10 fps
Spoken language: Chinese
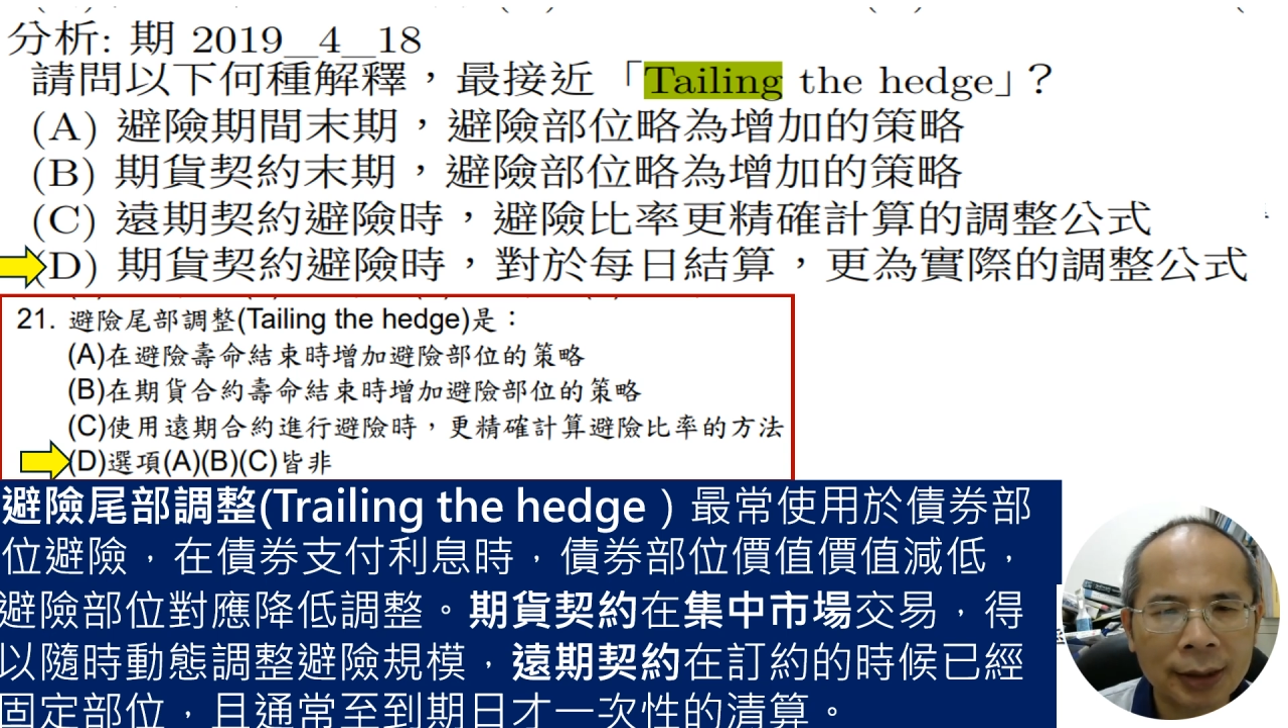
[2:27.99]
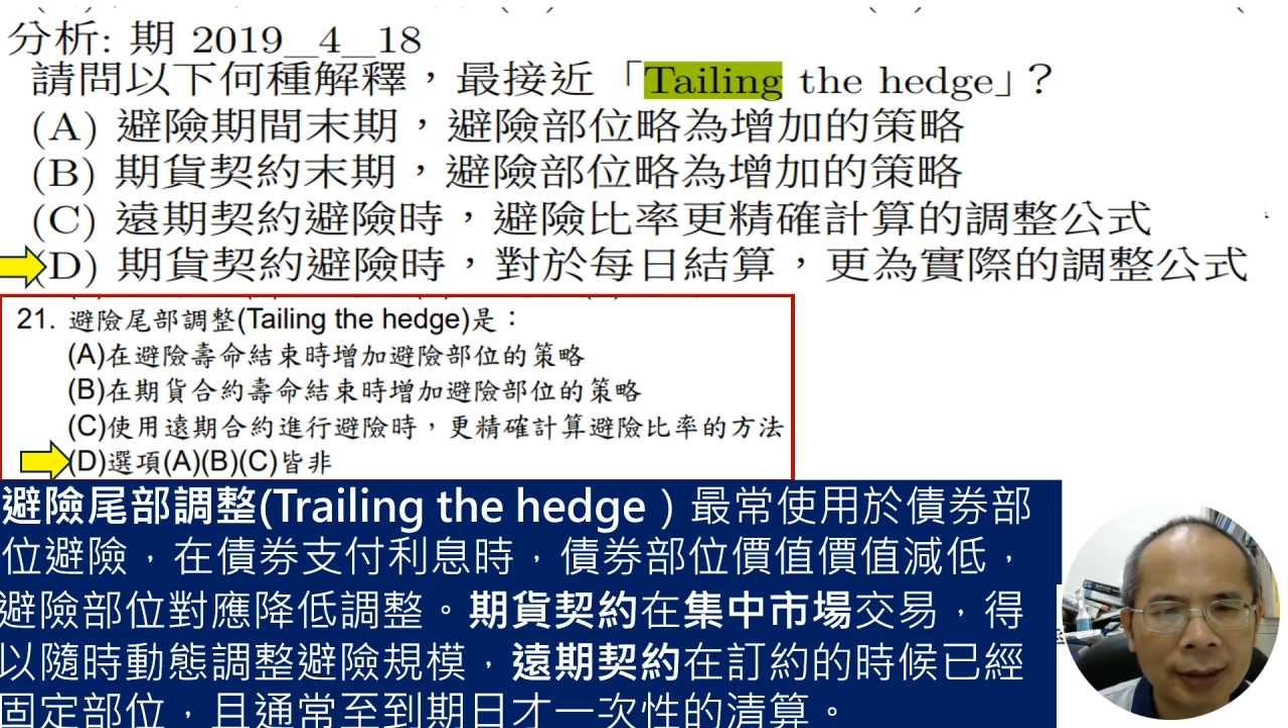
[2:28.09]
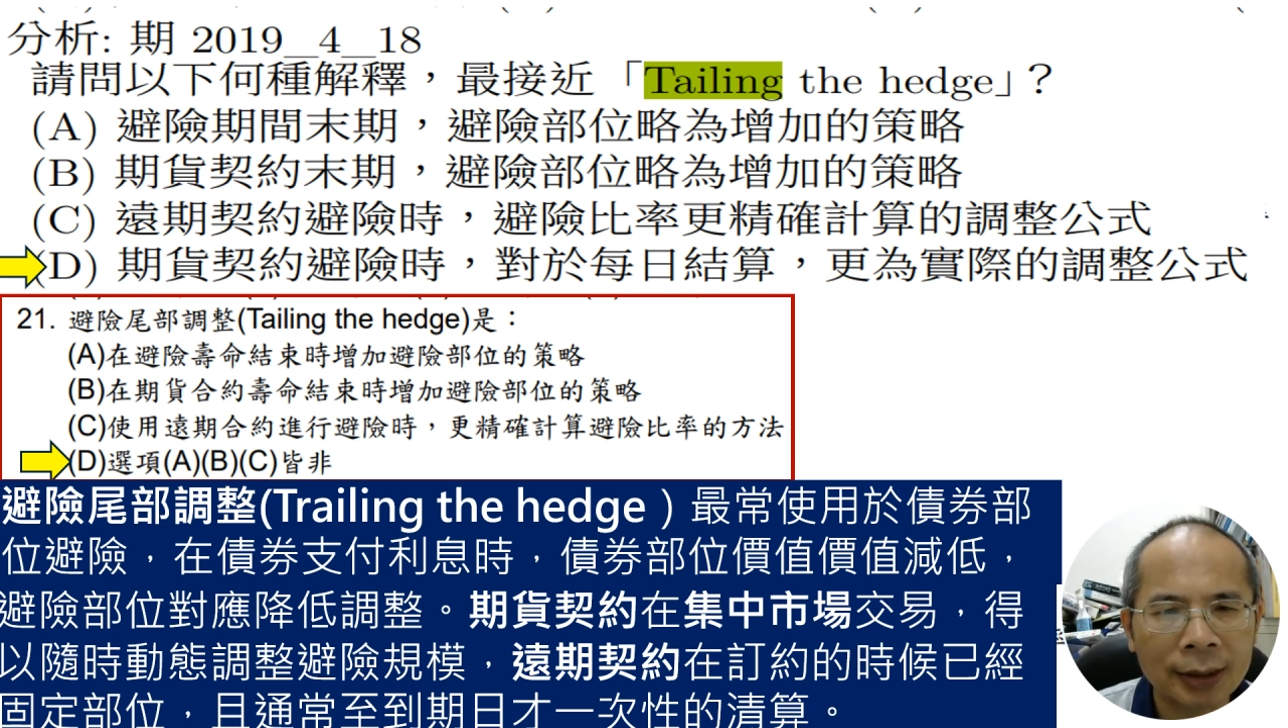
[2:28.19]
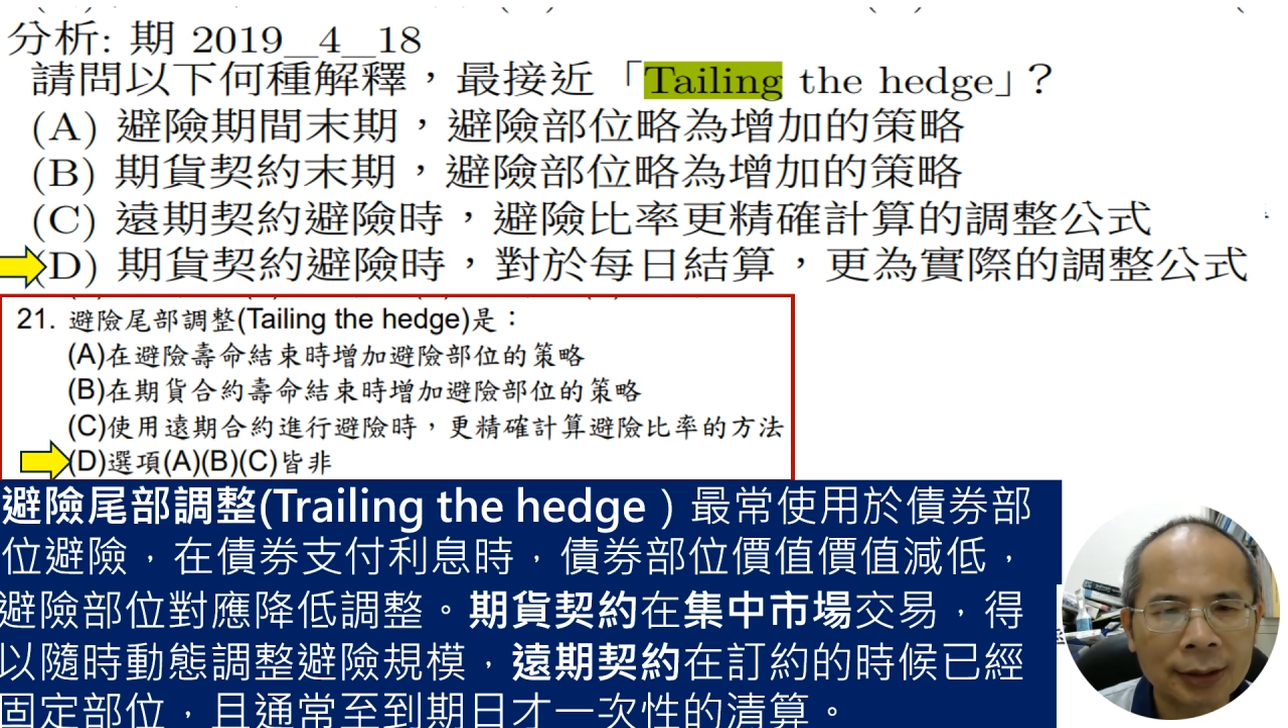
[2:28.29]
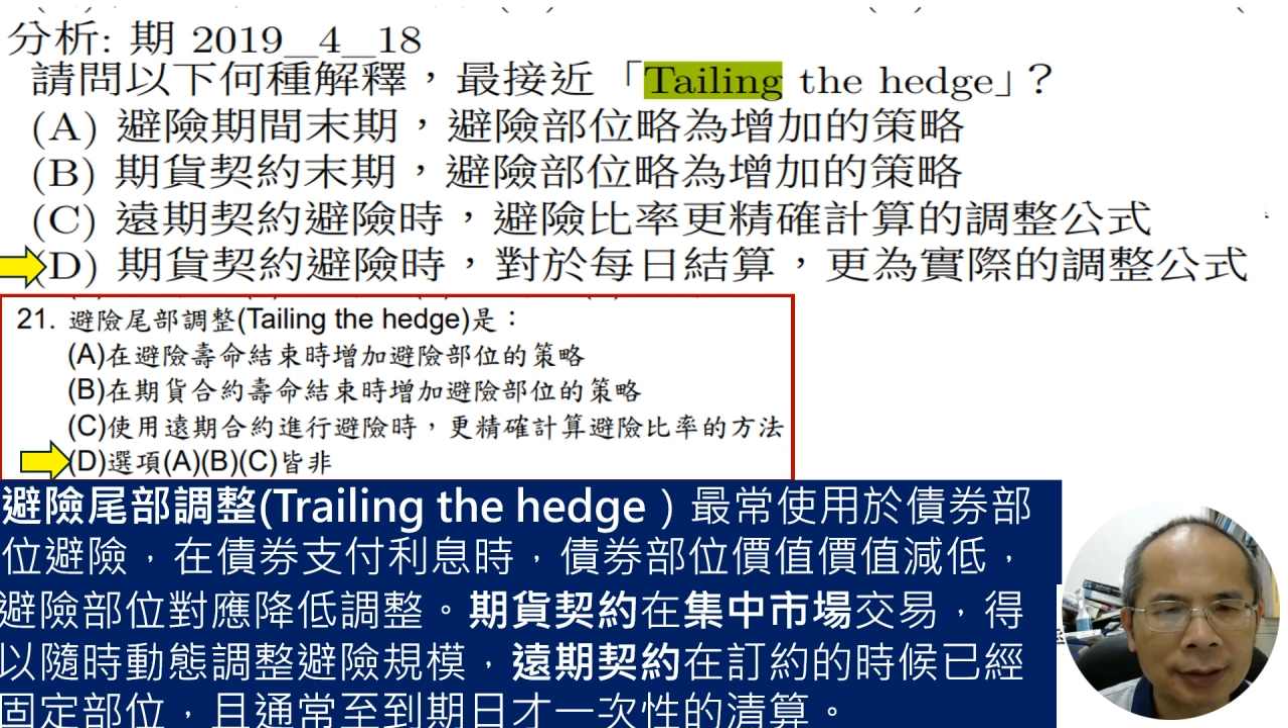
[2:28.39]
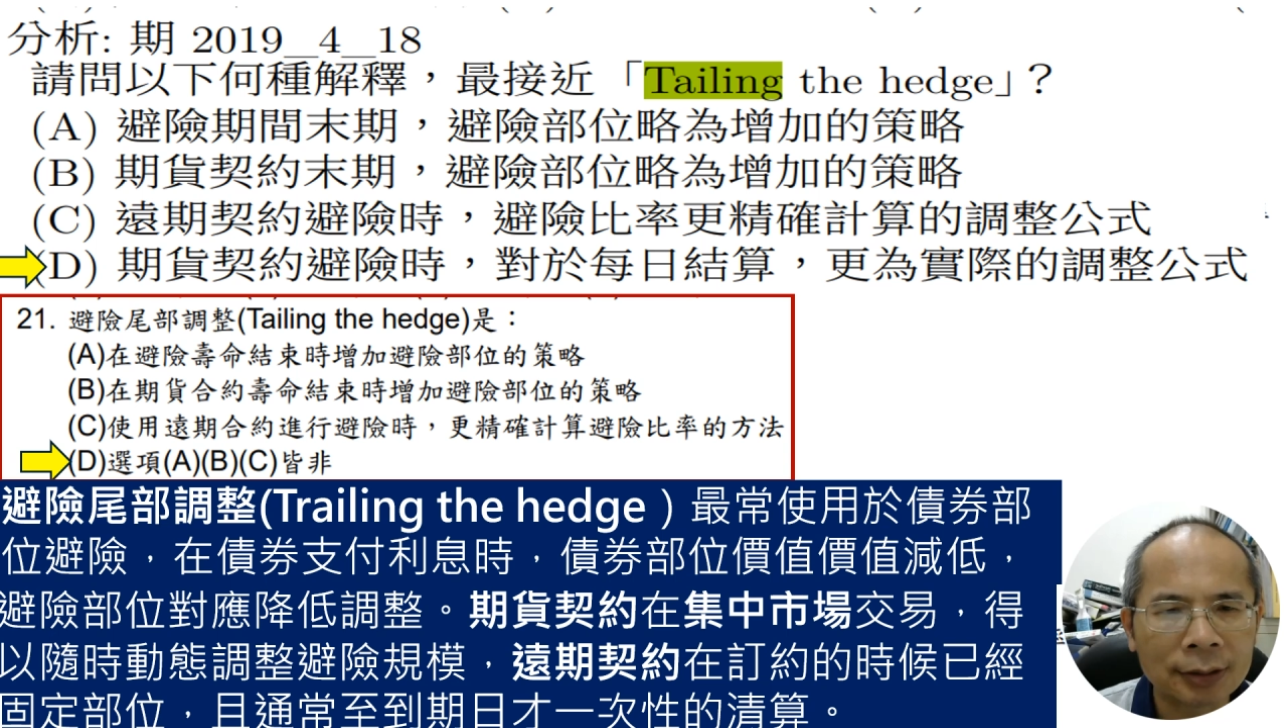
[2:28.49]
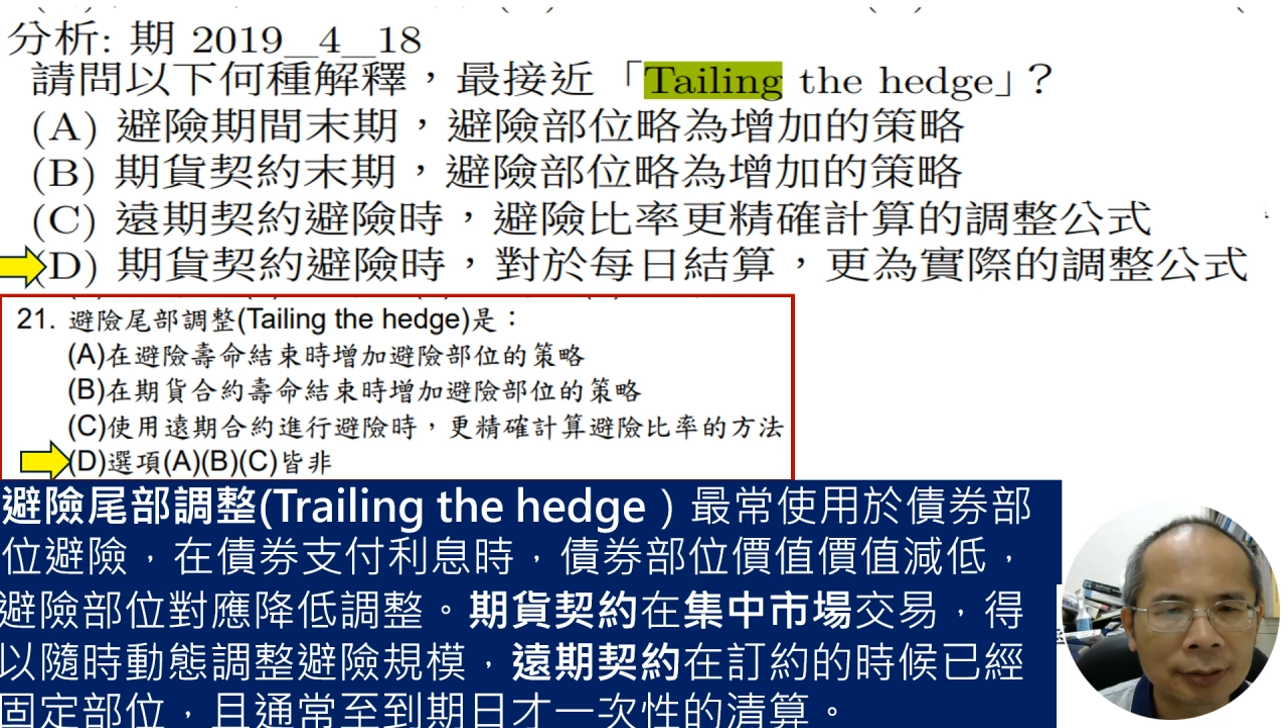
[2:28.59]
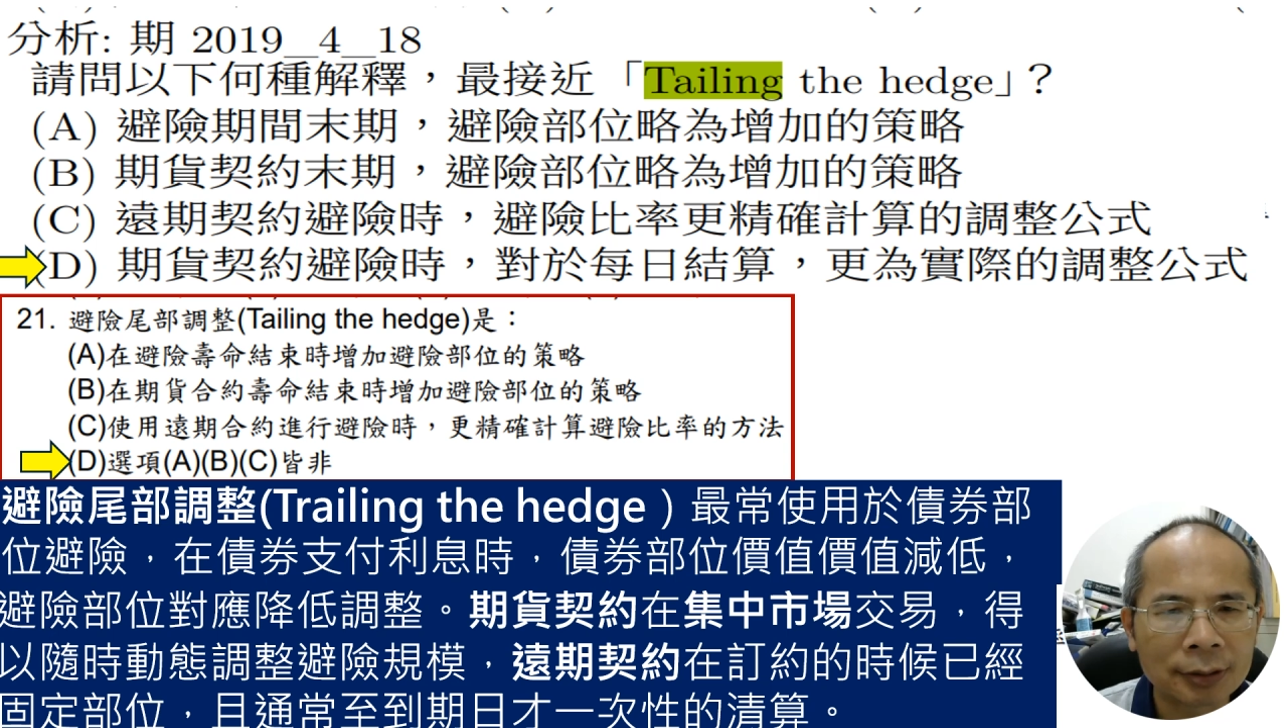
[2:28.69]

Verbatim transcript: hedge 就